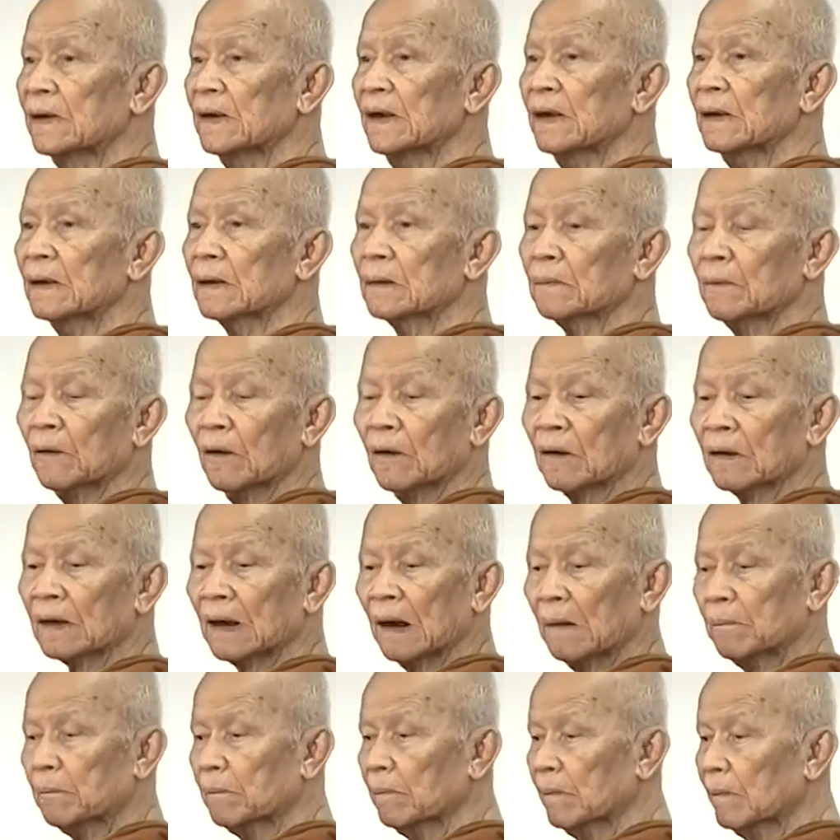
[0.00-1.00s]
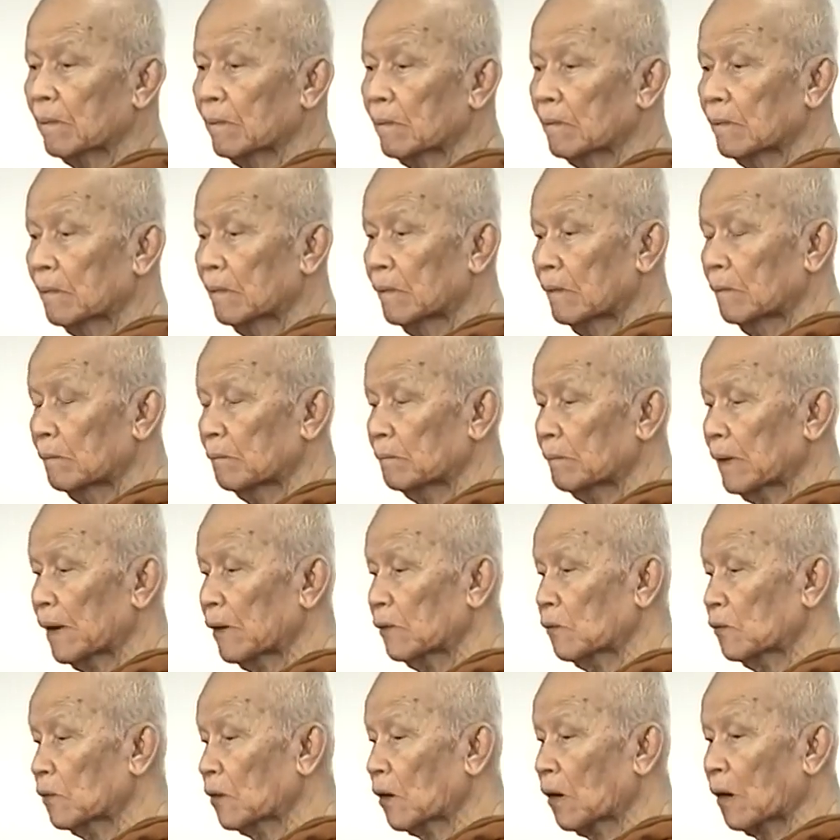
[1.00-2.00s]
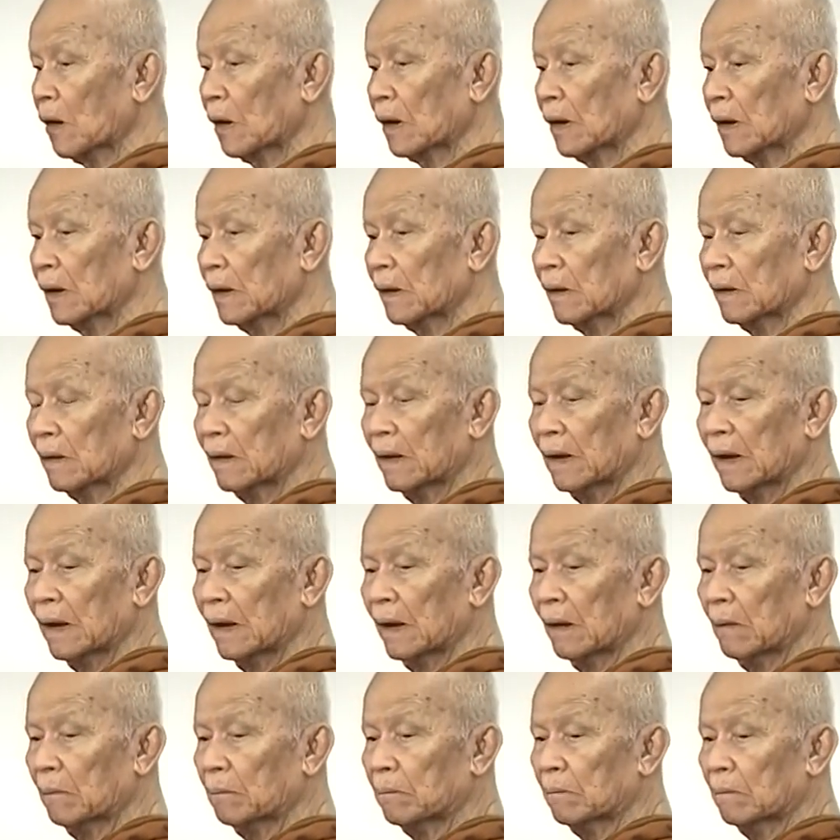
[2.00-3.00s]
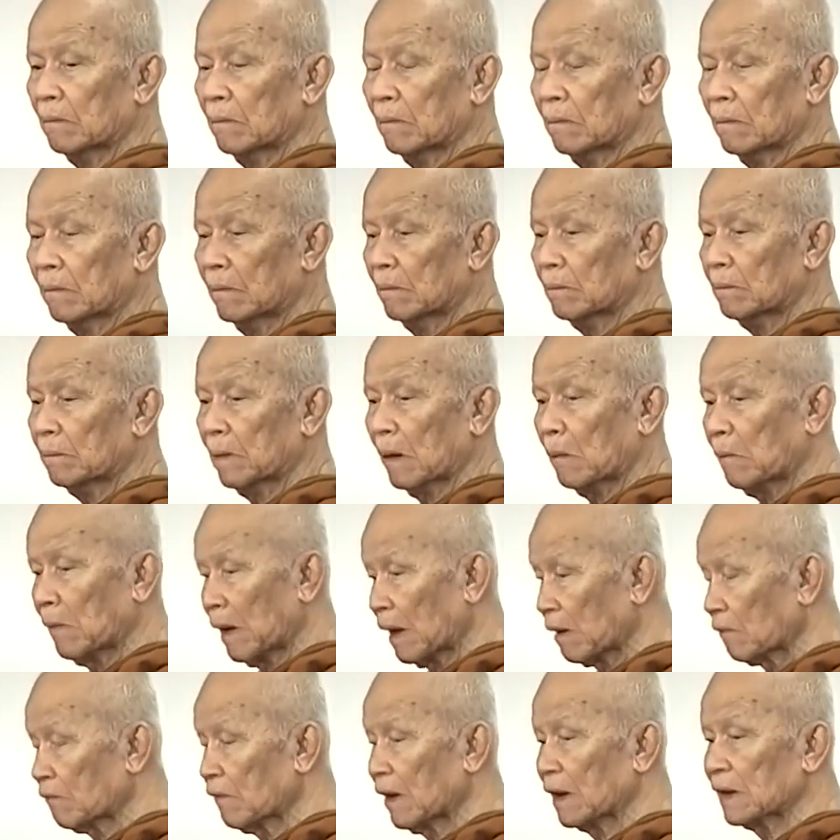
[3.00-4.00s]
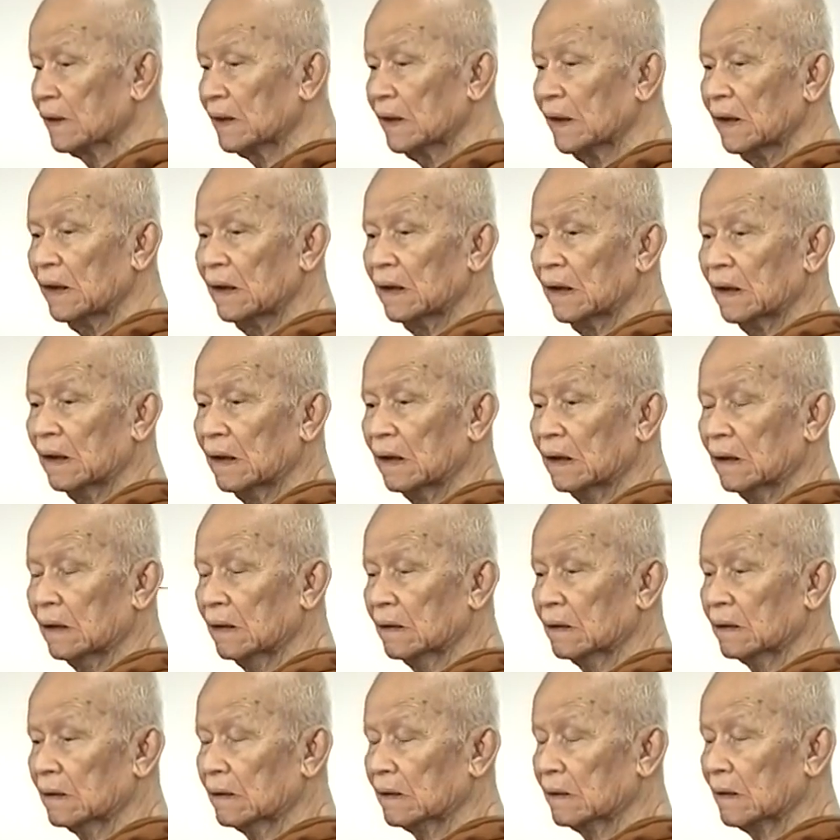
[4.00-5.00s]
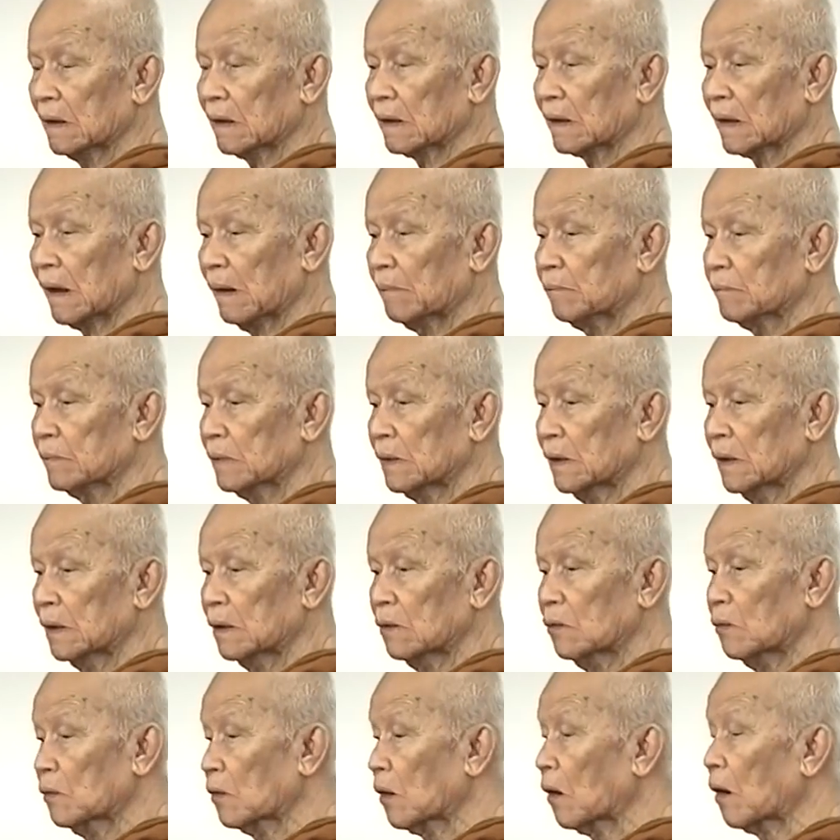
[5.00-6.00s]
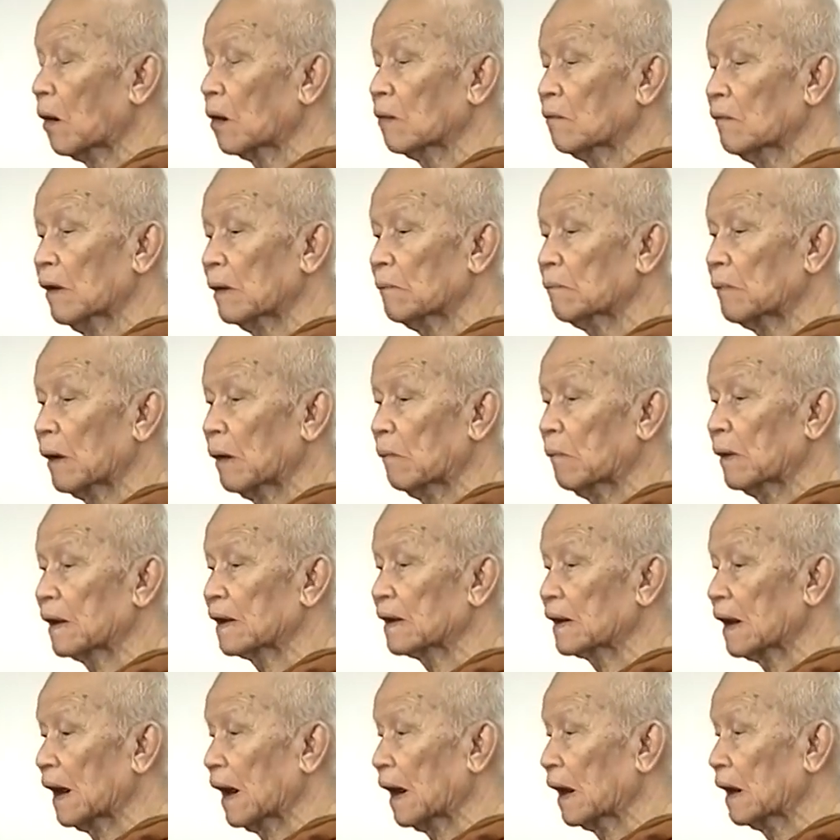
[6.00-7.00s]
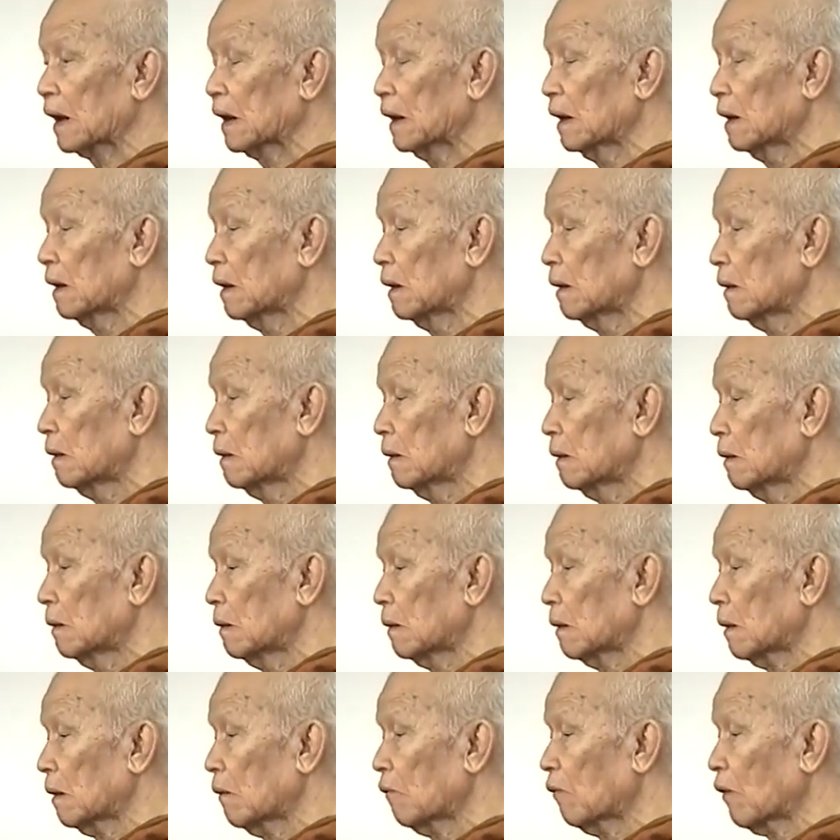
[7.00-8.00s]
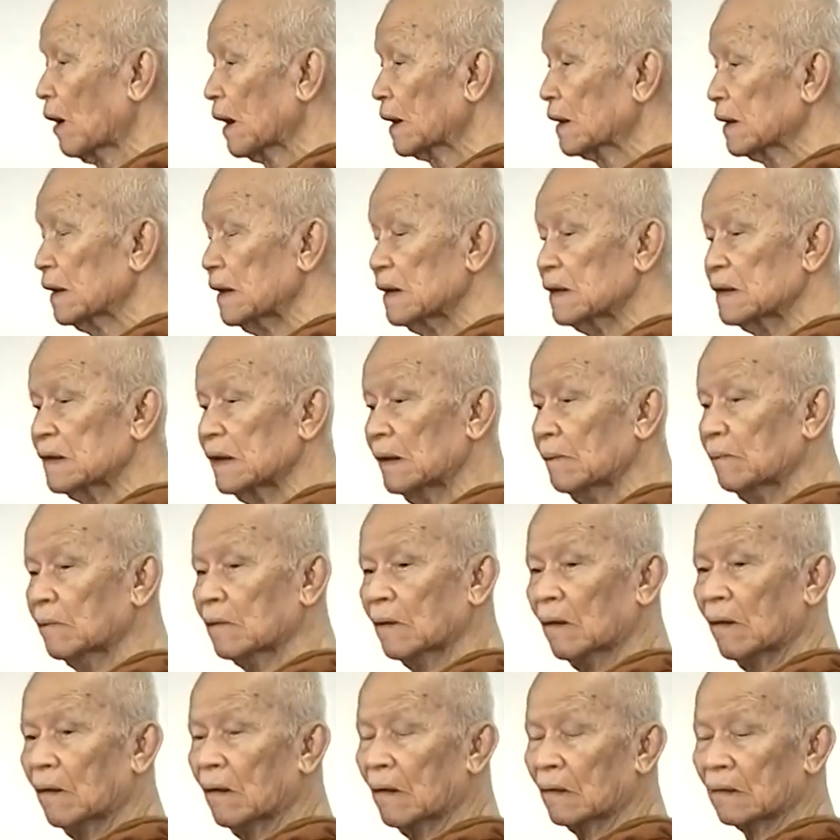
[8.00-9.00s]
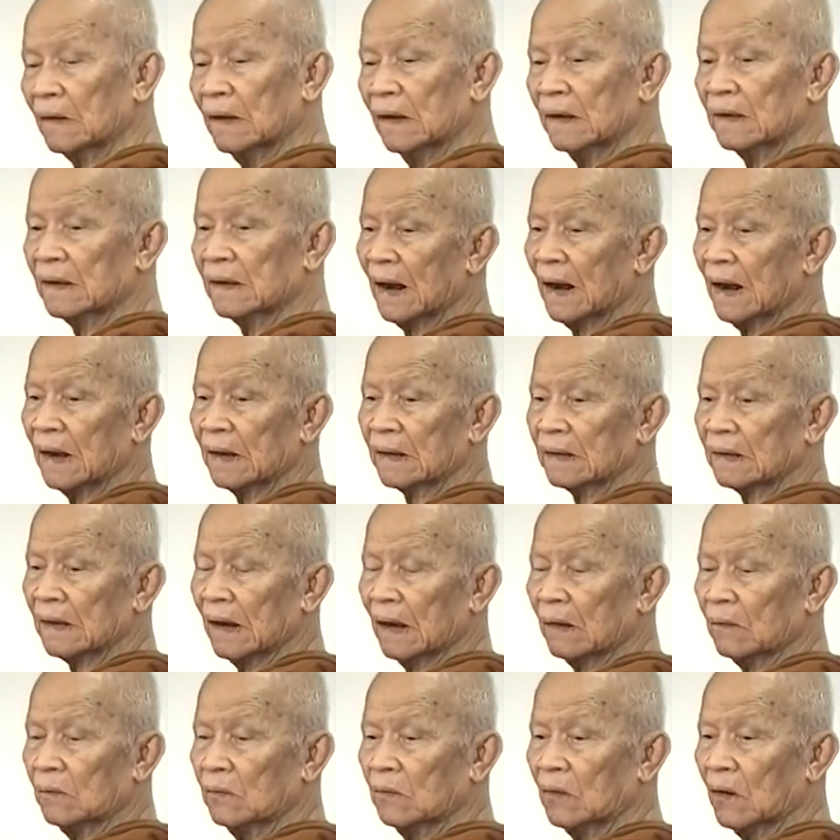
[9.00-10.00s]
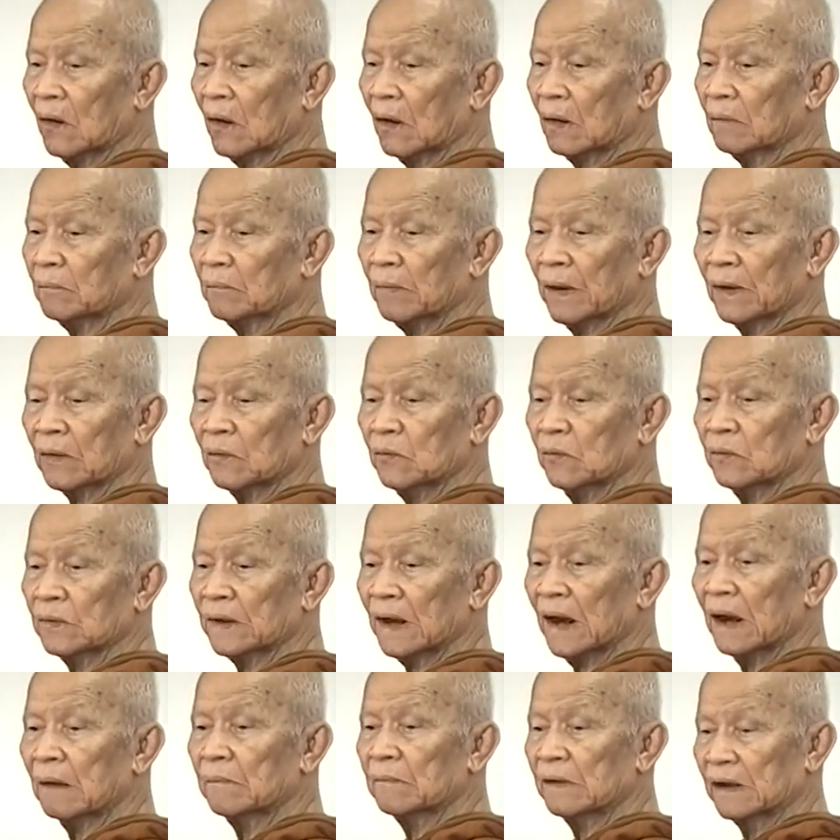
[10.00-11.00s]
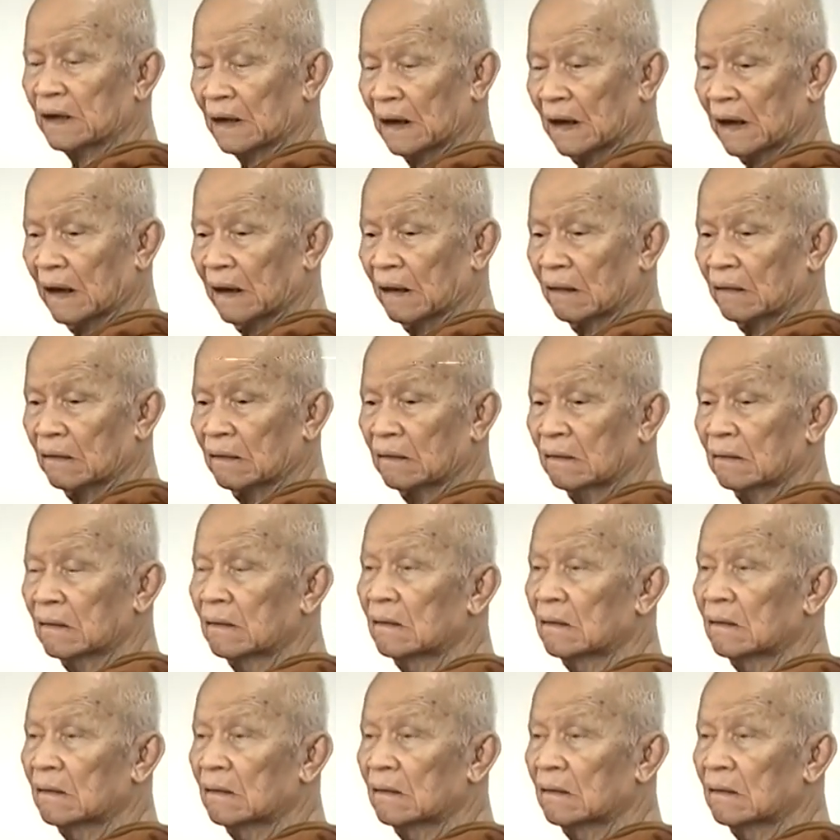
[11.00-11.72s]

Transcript: นี่พอกลับไปอุดรแล้วประมาณวันที่หนึ่ง จะกลับถึงอุดรวัดป่าบันตาวันที่สิบก็ออกเดิทางจากอุดรไปกรุงเทพอีกแล้ว